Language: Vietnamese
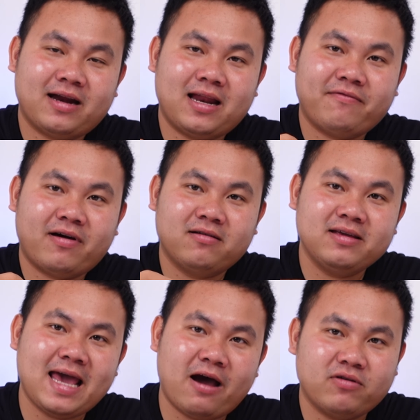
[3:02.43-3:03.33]
này là cái phần lưỡi
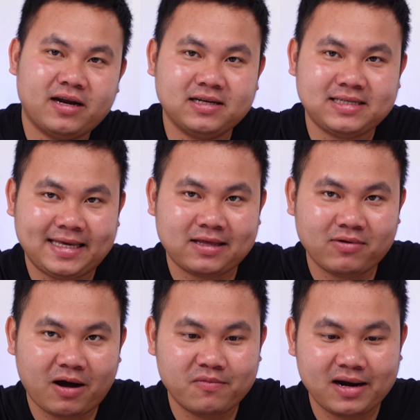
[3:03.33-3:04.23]
dao, thì nó sẽ tổng
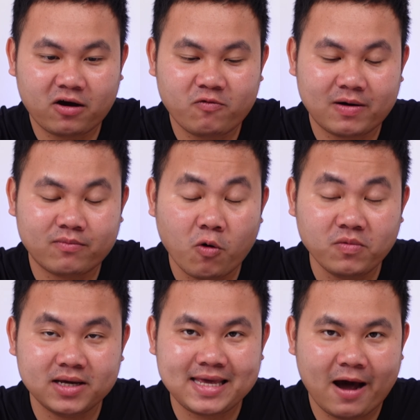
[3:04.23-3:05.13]
cộng là có phần 4
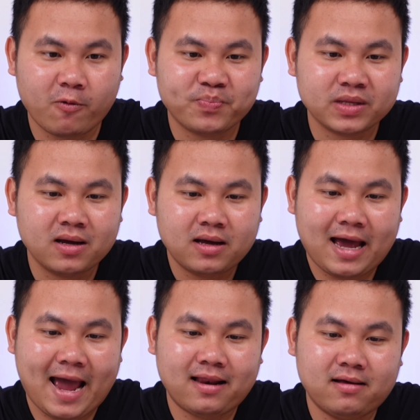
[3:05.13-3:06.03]
lưỡi dao.
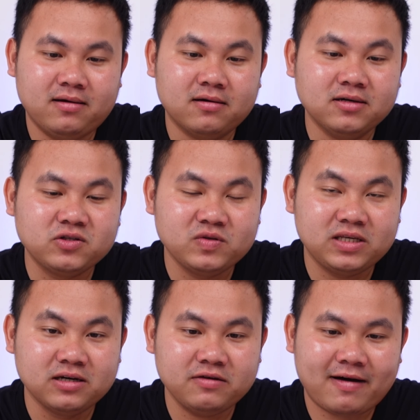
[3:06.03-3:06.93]
2 lưỡi hướng xuống
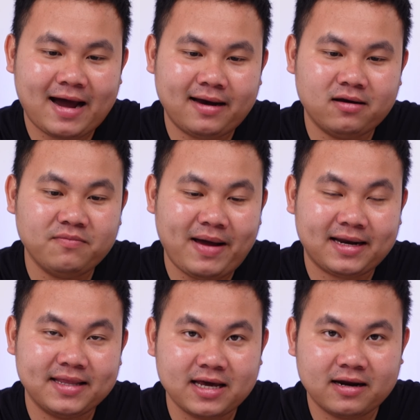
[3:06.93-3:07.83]
dưới và 2 lưỡi bẹt
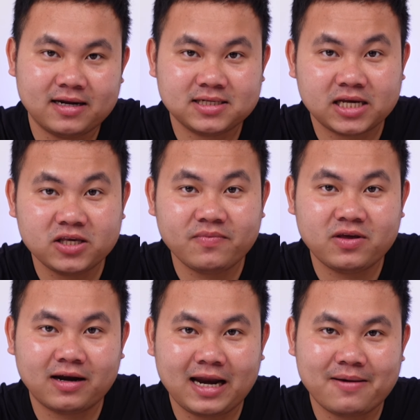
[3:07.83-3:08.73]
lên trên, thì nó sẽ giúp
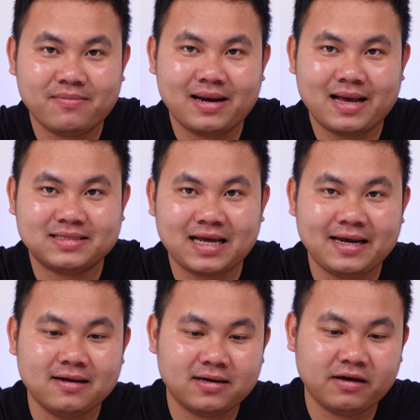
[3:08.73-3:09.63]
cho anh em là xay
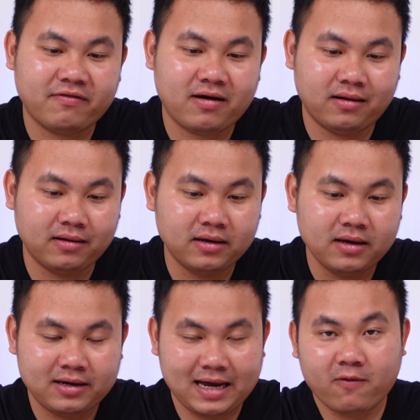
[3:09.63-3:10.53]
được cái phần
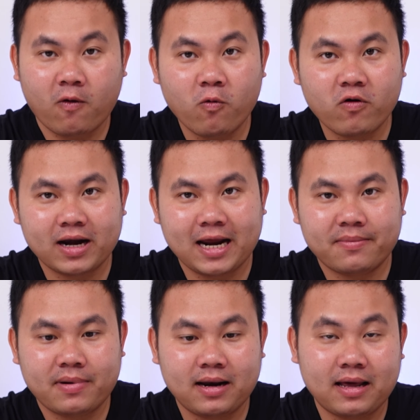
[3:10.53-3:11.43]
rau củ của anh
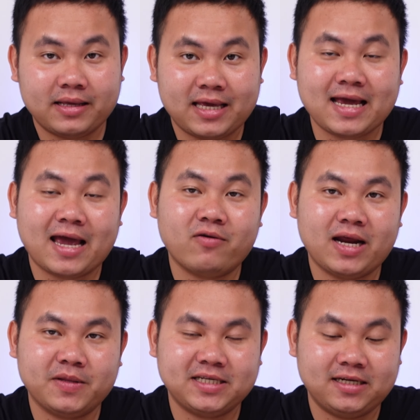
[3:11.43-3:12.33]
em hay là trái cây của anh
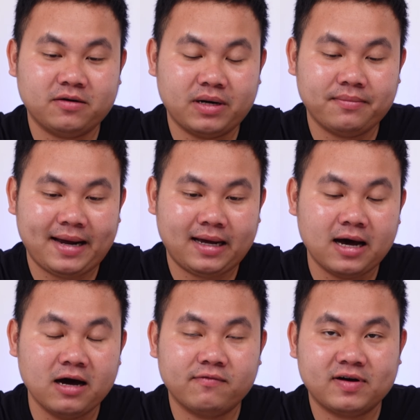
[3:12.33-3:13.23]
em nó sẽ được mịn màng
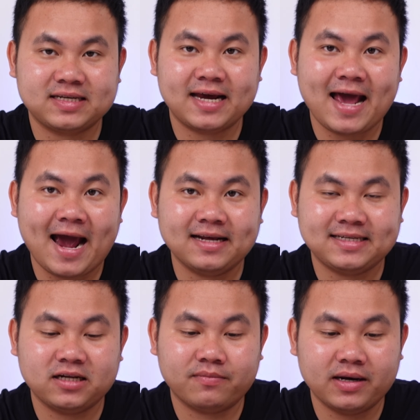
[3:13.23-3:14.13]
hơn, và xay đá nó
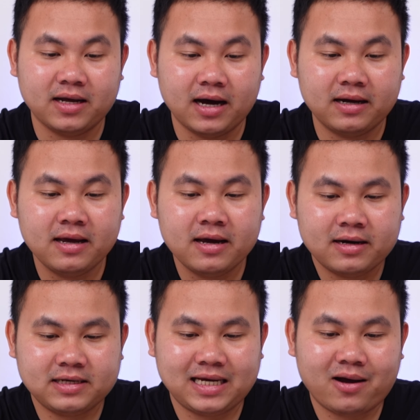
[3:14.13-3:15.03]
sẽ được mịn hơn.
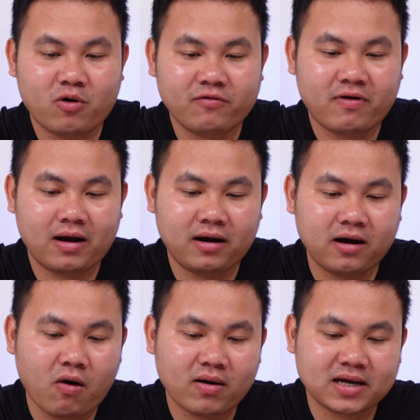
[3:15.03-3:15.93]
Nó sẽ có một cái phần
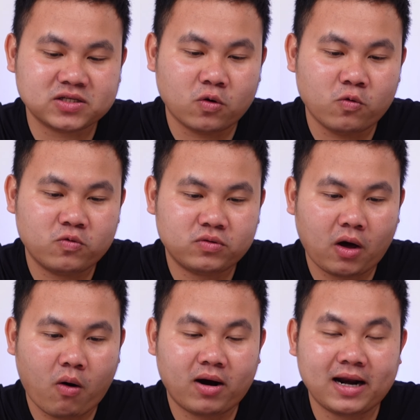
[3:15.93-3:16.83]
gòn cao su
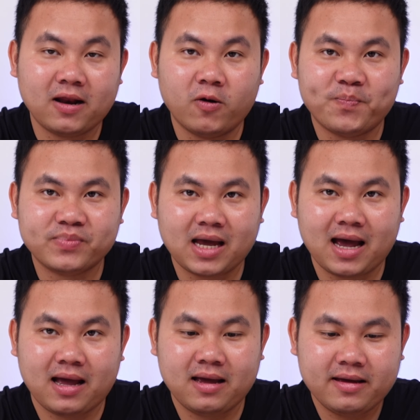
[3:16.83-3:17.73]
tròn ở đây luôn
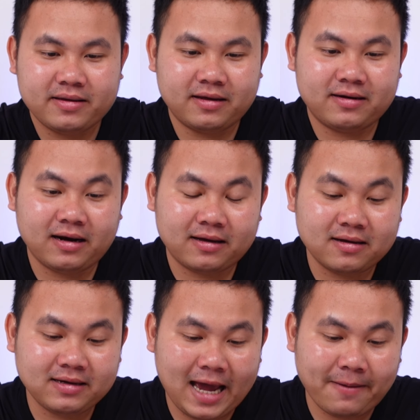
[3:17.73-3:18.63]
ha, nhìn rất là
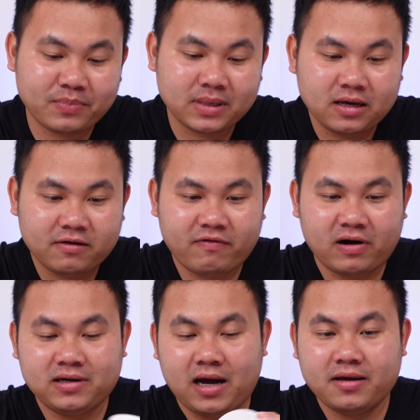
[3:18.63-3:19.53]
cứng cáp.
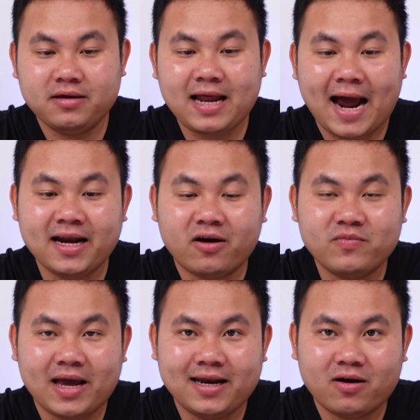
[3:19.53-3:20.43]
Phần ở dưới đáy nó cũng
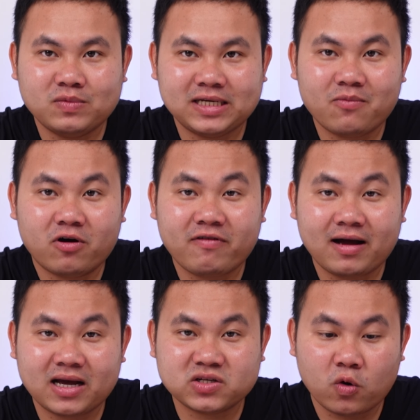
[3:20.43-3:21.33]
vậy, nó cũng sẽ có một cái
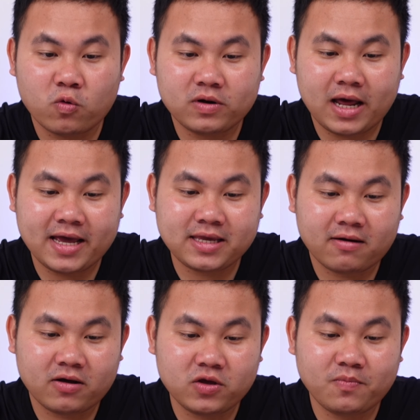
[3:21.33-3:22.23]
phần cao su để cho
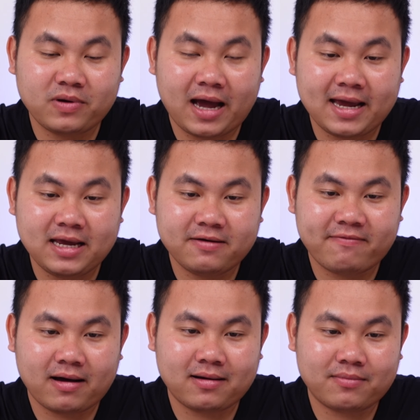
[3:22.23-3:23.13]
nó giúp cái
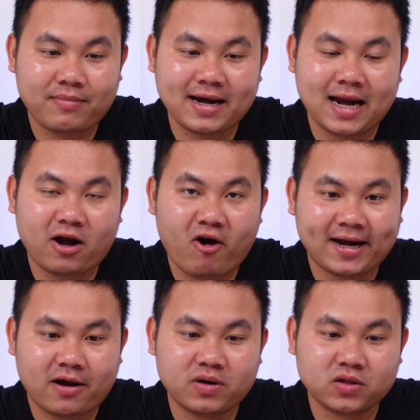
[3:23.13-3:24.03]
phần máy này nó hoạt
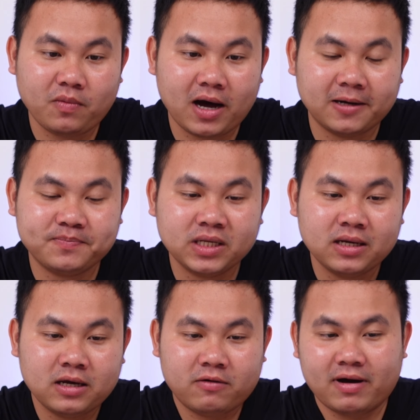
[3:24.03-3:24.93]
động được tốt hơn.
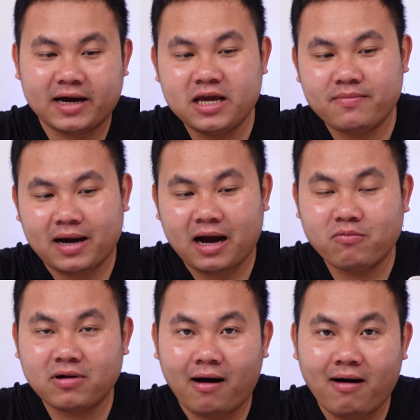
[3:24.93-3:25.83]
Và khi mà
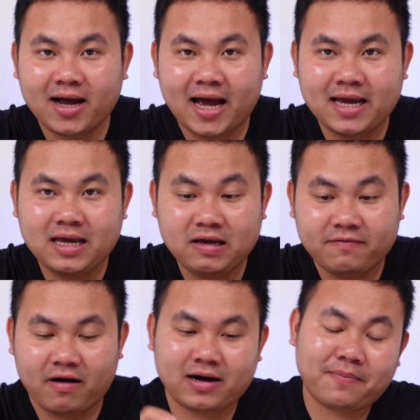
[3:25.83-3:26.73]
không có cái
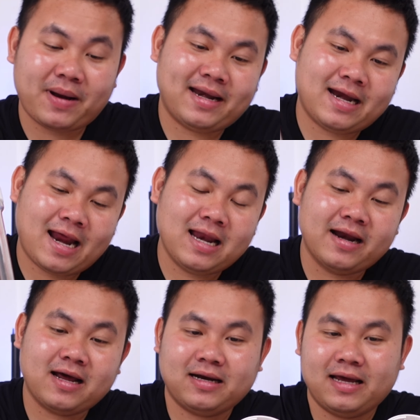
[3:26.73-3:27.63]
phần nắp đậy này đẩy lên
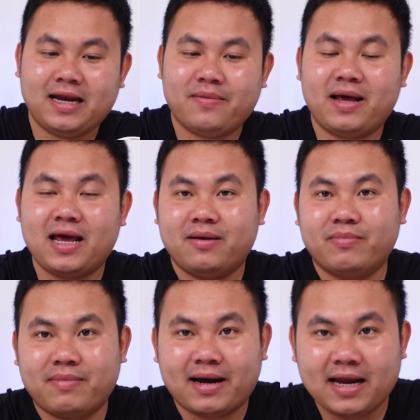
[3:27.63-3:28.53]
á, thì anh em thấy đây,
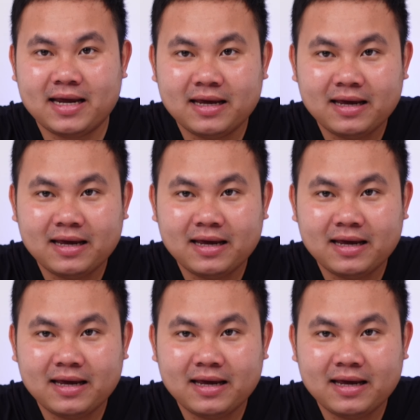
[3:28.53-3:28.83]
mình bật đây